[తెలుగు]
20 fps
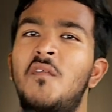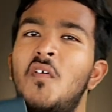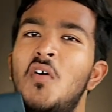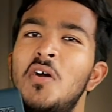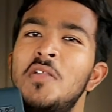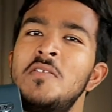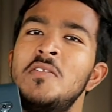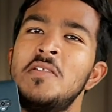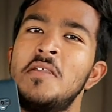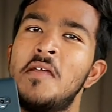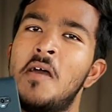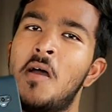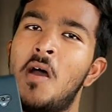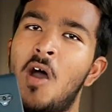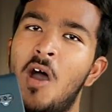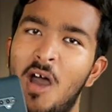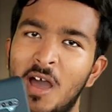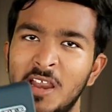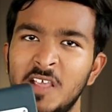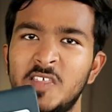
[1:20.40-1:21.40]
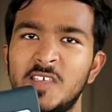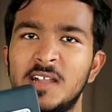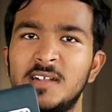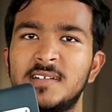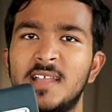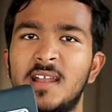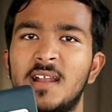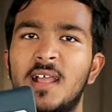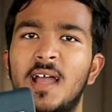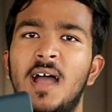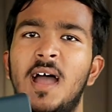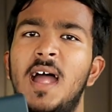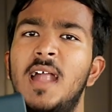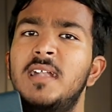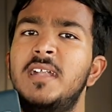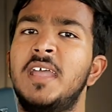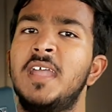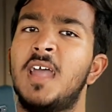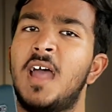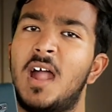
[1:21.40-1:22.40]
ఫోన్ హారిజెంటల్గా
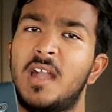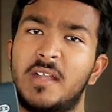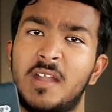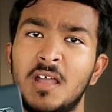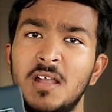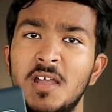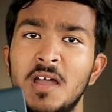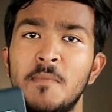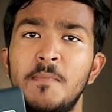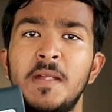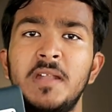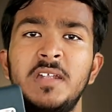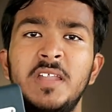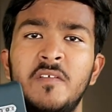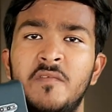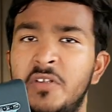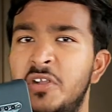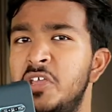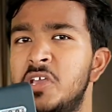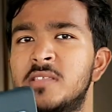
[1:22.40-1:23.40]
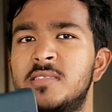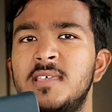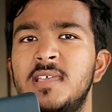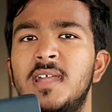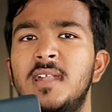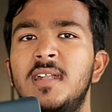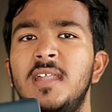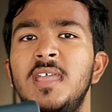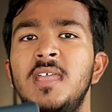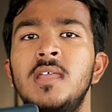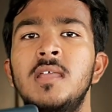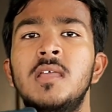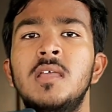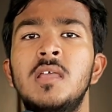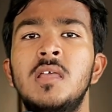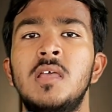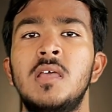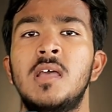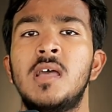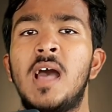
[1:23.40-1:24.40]
అంటే అడ్డంగా పెట్టి వీడియో తీయండి
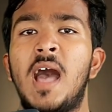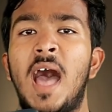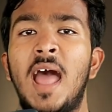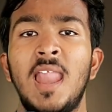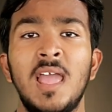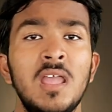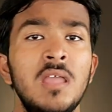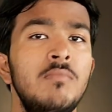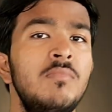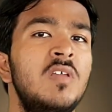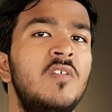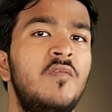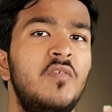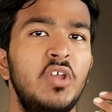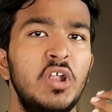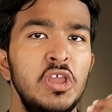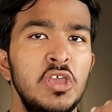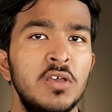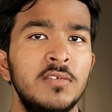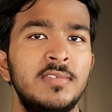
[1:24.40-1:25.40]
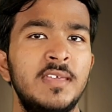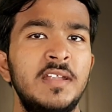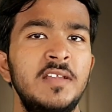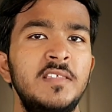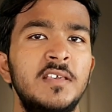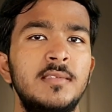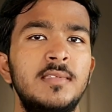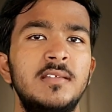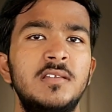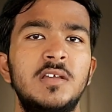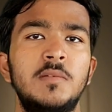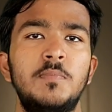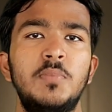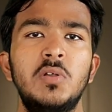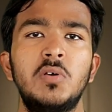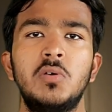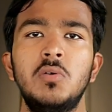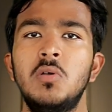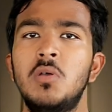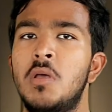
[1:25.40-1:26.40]
అలాగే మీరు వీడియో సెండ్
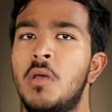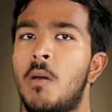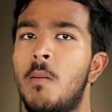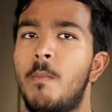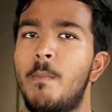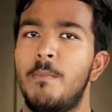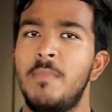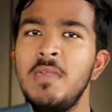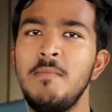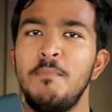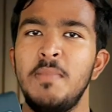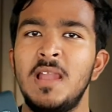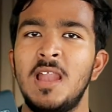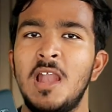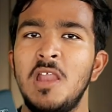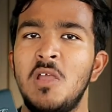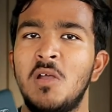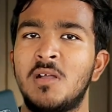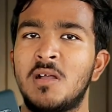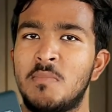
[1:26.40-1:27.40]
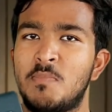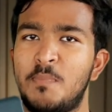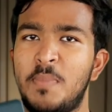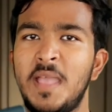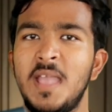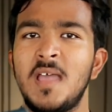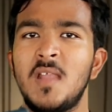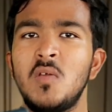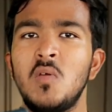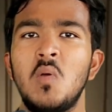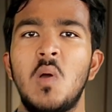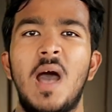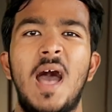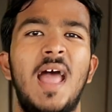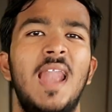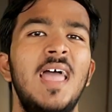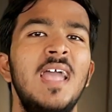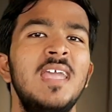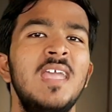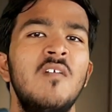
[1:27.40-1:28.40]
చేసేటప్పుడు మీ పిల్లల యొక్క పేరు
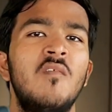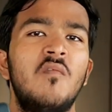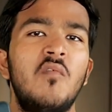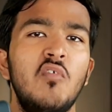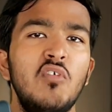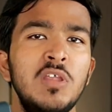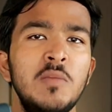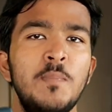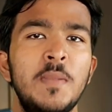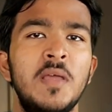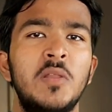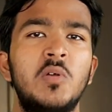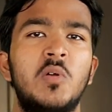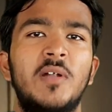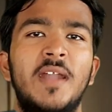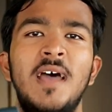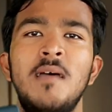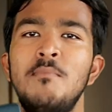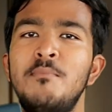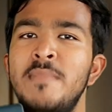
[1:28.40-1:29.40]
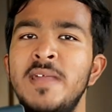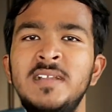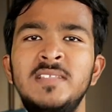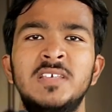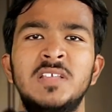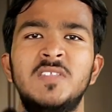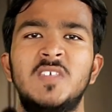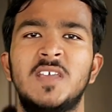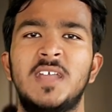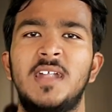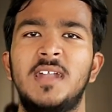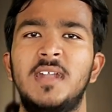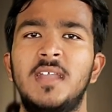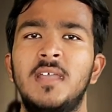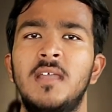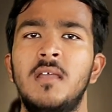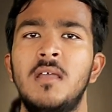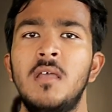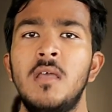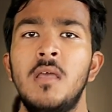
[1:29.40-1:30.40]
అలాగే ఊరి పేరు కూడా మెన్షన్ చేయండి